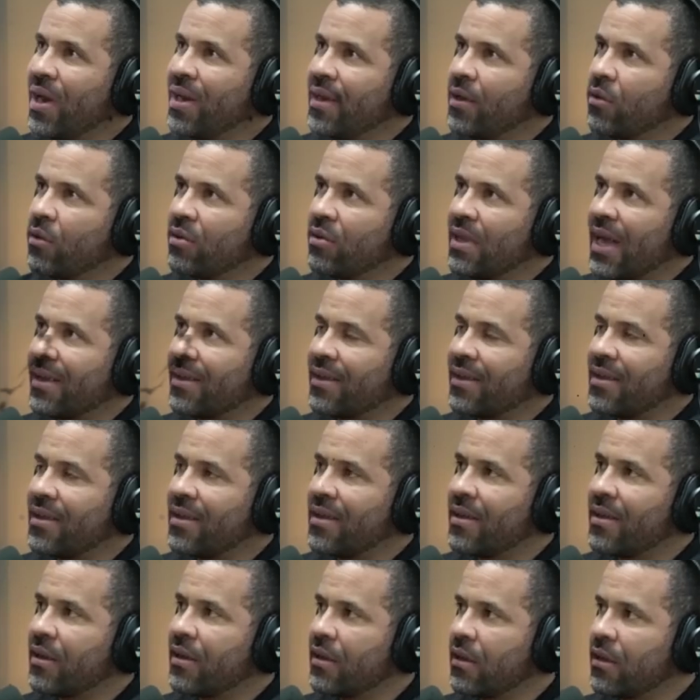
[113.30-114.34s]
eu olhando
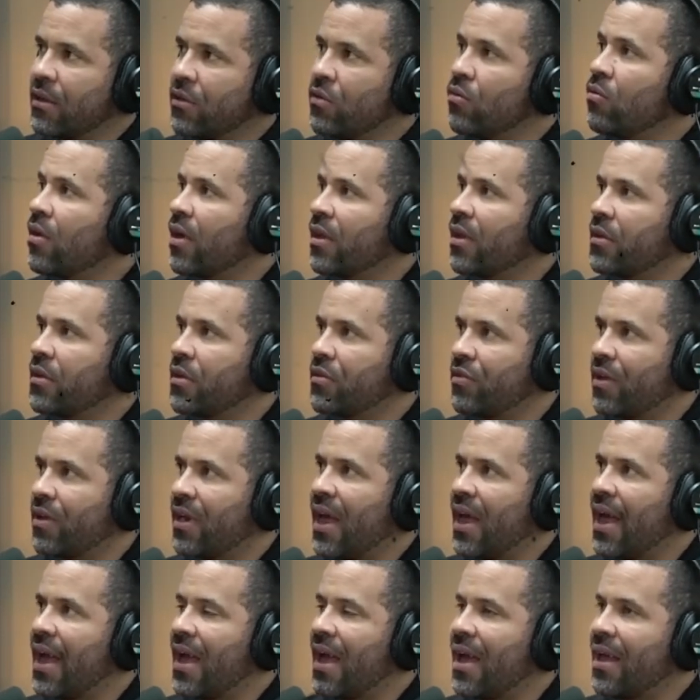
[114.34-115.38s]
daqui, que nunca
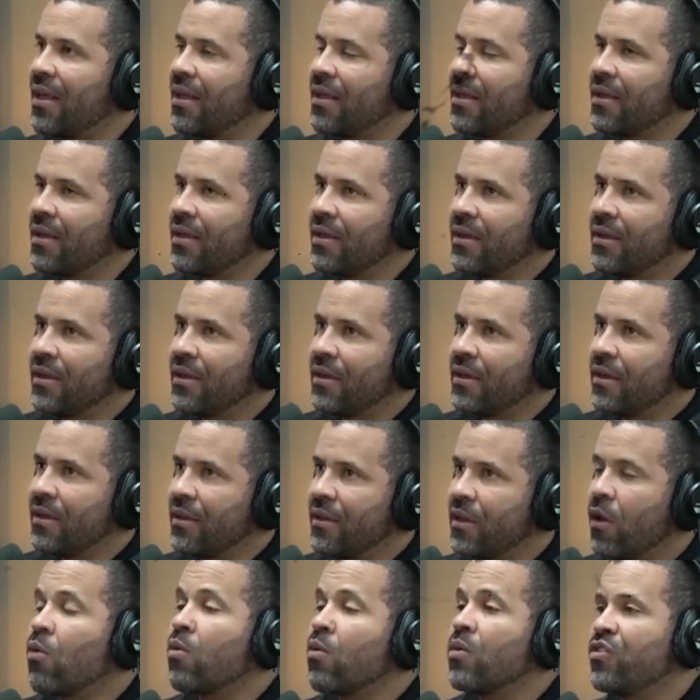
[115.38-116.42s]
tive lá,
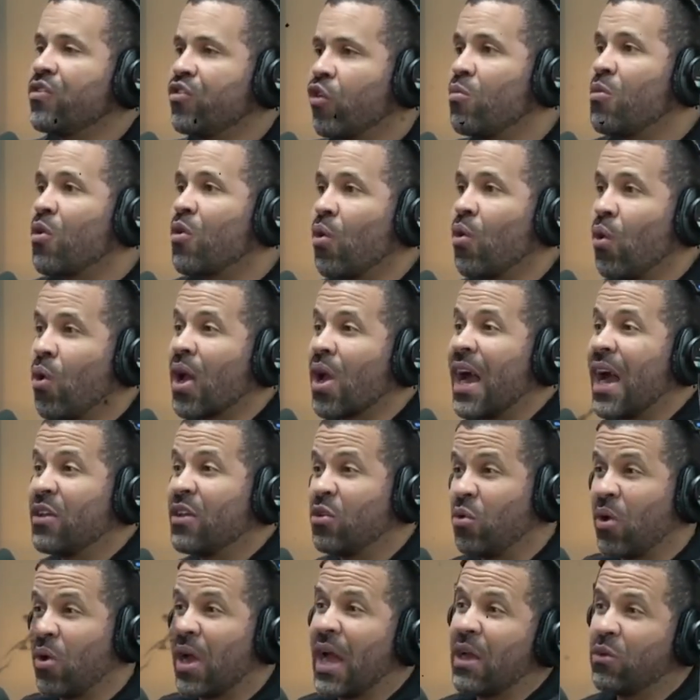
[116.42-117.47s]
não consigo me
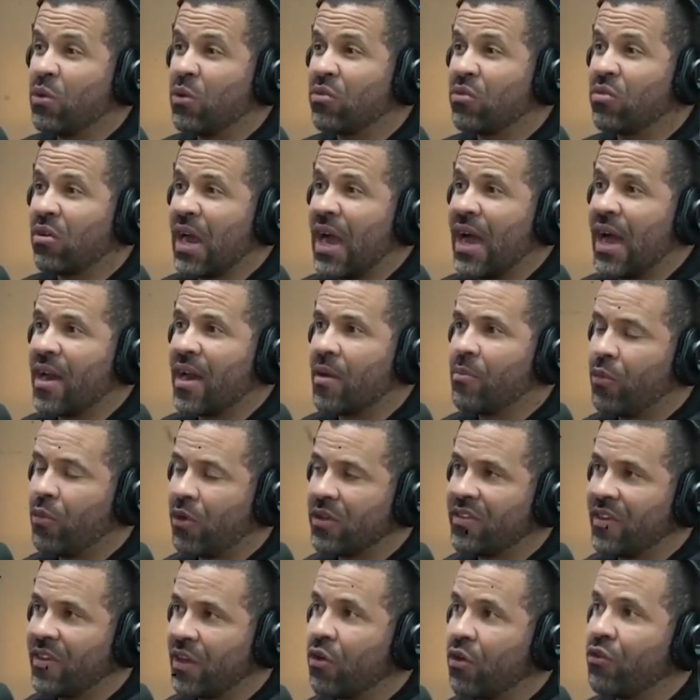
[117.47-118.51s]
colocar no lugar do outro cara,
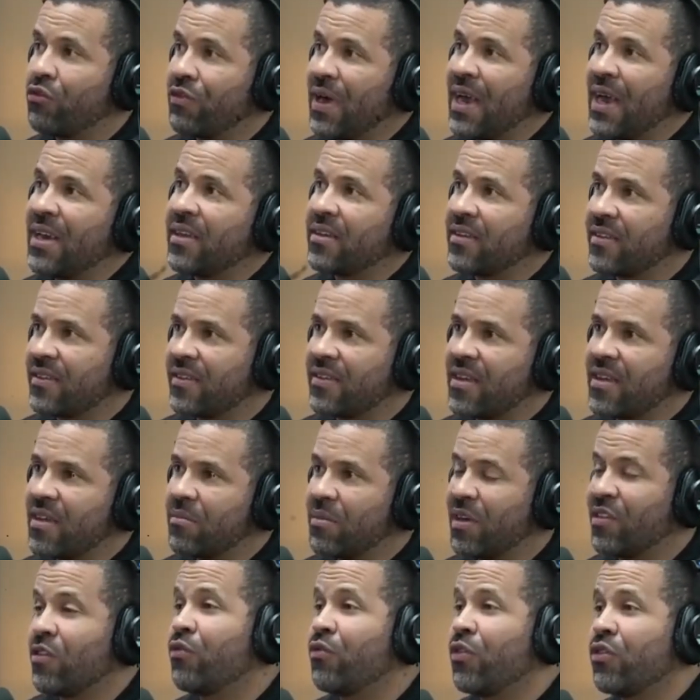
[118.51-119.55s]
pode ser que eu fale que
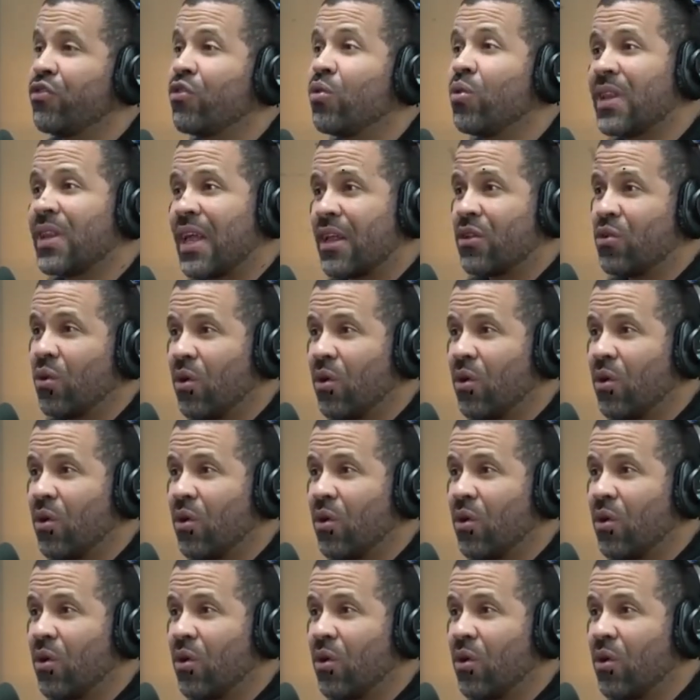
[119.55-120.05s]
sim. Mas se eu fosse